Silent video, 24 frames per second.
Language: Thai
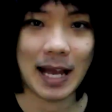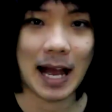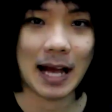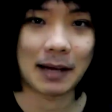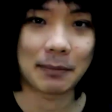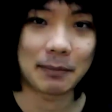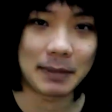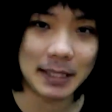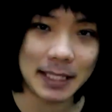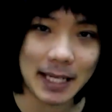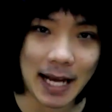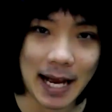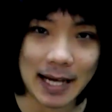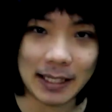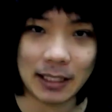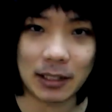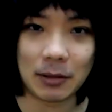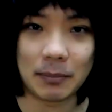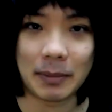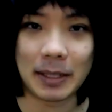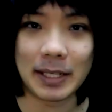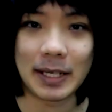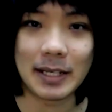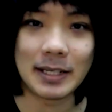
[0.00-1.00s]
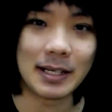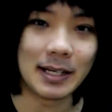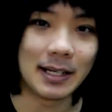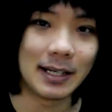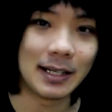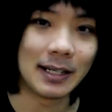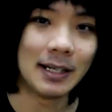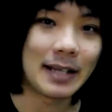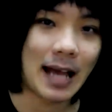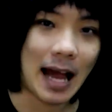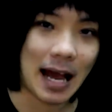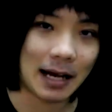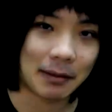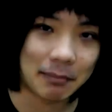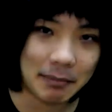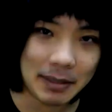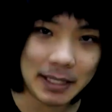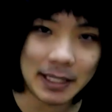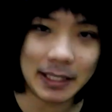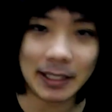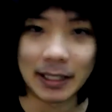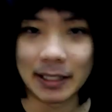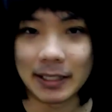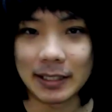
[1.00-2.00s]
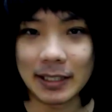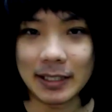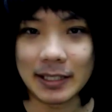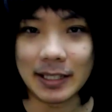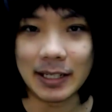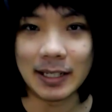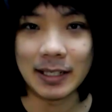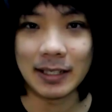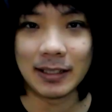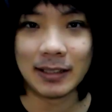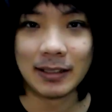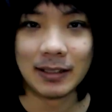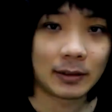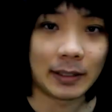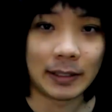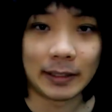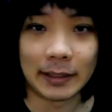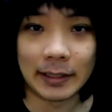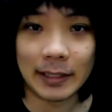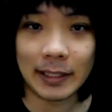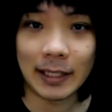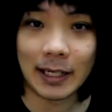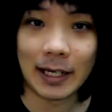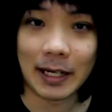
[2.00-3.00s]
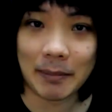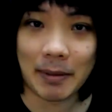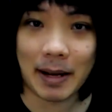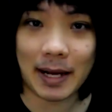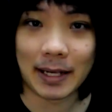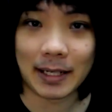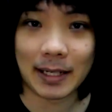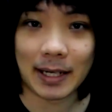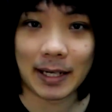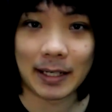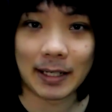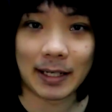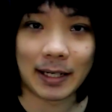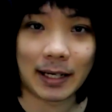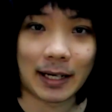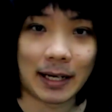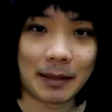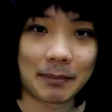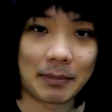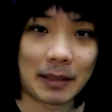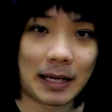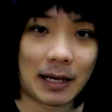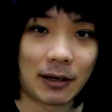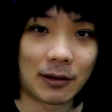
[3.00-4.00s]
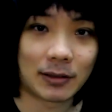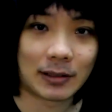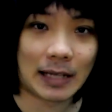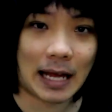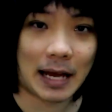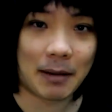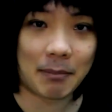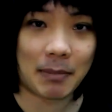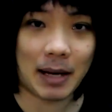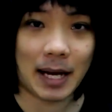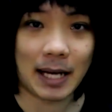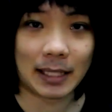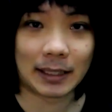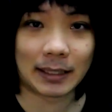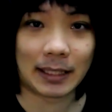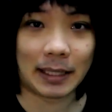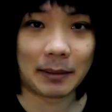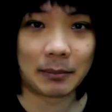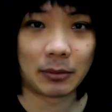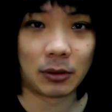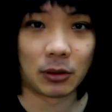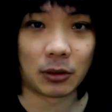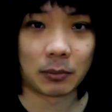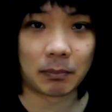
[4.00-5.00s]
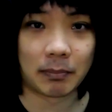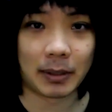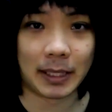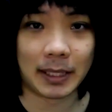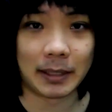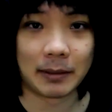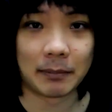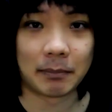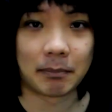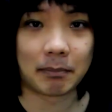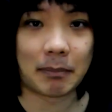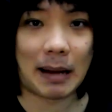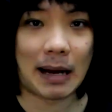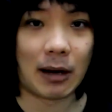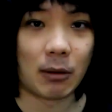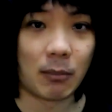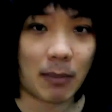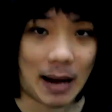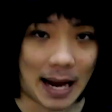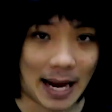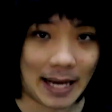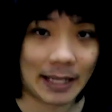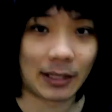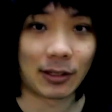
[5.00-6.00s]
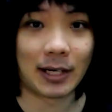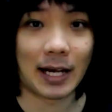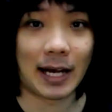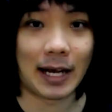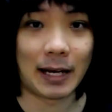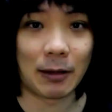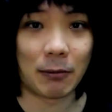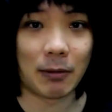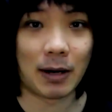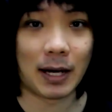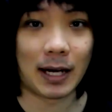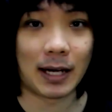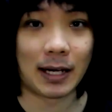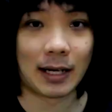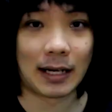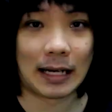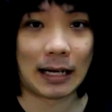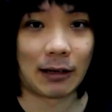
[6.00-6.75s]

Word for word: อยากมีงานเข้ามาเยอะๆอยากมีเงินเยอะๆ สิ่งที่เอ่ยมานั้นนะครับเราสามารถกำหนดเป็นเป้าหมายก็ได้ว่า